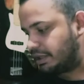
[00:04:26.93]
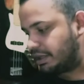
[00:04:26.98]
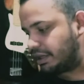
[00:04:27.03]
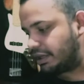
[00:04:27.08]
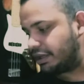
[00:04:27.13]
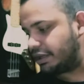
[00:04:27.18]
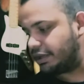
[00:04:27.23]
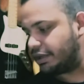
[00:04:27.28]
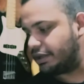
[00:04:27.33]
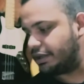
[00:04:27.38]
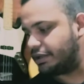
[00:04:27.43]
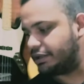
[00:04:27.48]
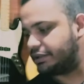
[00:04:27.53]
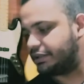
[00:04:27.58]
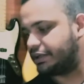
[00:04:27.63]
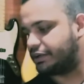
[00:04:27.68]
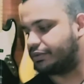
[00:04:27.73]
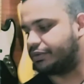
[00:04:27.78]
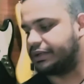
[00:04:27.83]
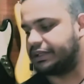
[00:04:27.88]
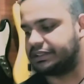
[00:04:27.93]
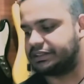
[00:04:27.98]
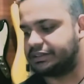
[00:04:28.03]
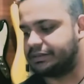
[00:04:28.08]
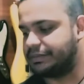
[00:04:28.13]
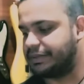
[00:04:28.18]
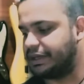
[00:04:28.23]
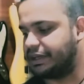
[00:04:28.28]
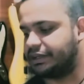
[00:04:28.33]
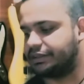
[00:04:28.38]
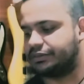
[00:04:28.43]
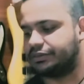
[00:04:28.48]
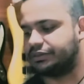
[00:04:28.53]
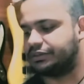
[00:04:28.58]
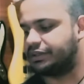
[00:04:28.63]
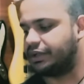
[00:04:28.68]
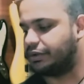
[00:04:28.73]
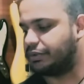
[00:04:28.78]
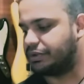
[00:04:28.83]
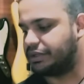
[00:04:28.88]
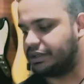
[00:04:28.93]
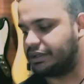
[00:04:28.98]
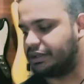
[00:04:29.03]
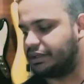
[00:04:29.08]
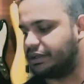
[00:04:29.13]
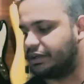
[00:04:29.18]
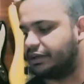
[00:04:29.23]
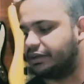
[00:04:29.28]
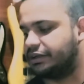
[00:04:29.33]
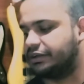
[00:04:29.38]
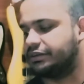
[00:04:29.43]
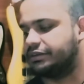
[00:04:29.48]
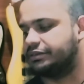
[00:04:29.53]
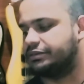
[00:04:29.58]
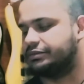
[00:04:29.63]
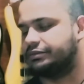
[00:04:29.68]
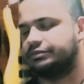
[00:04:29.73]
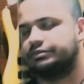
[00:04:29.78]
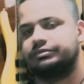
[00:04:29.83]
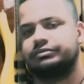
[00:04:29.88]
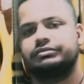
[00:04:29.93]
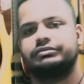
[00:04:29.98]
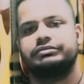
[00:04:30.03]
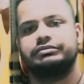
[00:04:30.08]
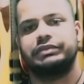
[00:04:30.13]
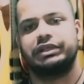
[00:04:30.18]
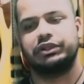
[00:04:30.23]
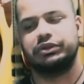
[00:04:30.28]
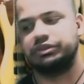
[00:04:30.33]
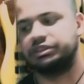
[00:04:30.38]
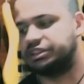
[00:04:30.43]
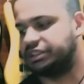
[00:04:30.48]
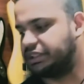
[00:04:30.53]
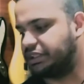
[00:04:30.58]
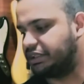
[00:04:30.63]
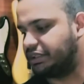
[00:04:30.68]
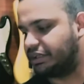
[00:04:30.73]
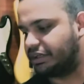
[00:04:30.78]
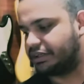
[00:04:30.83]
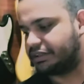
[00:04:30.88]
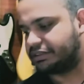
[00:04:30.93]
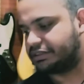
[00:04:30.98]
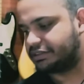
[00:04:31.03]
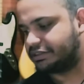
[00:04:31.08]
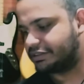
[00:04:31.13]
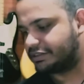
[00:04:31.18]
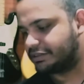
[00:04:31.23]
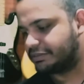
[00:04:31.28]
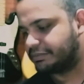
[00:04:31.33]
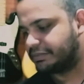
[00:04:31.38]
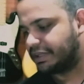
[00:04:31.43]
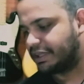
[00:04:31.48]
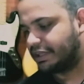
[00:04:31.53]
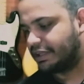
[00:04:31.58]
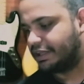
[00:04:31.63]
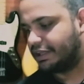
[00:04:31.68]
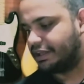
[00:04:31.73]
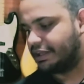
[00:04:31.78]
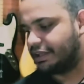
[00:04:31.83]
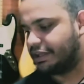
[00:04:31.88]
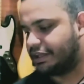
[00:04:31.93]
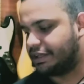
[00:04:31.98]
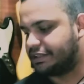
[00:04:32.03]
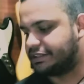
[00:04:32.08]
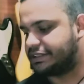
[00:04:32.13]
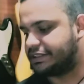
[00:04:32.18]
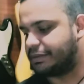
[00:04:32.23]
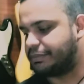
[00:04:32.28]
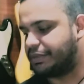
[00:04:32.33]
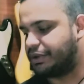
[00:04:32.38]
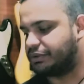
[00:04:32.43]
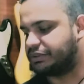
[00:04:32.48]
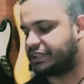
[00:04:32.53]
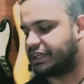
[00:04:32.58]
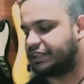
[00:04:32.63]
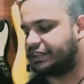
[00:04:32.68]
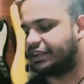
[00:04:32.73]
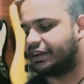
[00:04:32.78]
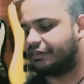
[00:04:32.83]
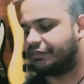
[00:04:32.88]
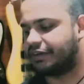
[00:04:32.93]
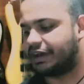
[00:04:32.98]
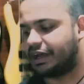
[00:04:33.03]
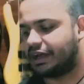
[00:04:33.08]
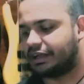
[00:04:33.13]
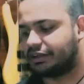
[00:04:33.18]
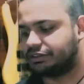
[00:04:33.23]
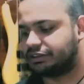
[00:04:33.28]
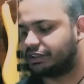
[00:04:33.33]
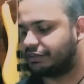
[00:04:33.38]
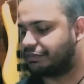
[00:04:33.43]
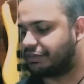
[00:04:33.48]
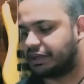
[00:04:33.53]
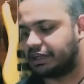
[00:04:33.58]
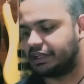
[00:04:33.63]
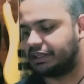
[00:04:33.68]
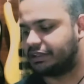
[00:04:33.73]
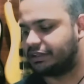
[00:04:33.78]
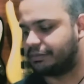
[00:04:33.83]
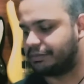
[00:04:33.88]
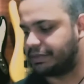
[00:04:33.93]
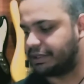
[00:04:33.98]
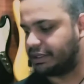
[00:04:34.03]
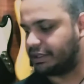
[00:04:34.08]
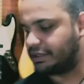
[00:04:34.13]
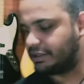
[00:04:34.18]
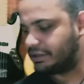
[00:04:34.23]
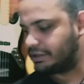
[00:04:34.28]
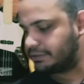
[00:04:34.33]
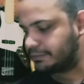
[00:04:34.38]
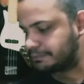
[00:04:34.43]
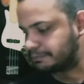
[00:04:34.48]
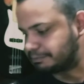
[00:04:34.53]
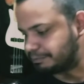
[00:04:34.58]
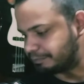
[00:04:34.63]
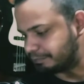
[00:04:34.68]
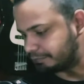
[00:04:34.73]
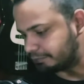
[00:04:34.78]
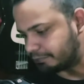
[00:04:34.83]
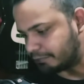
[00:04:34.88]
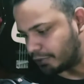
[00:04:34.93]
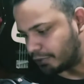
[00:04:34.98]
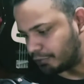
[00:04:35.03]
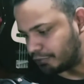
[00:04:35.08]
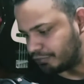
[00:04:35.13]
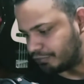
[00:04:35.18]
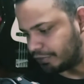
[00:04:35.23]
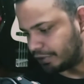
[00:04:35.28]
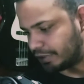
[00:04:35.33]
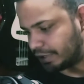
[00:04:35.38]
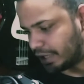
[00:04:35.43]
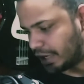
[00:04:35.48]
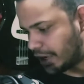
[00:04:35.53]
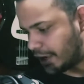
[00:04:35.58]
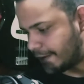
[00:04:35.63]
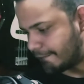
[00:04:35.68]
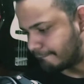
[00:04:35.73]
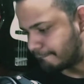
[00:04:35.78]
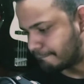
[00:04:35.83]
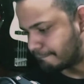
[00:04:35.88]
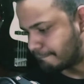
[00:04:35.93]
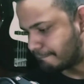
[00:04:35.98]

É, ter conhecimento, teoria, melodias. Saber usar intervalos, já falei também. Vamos ver lá.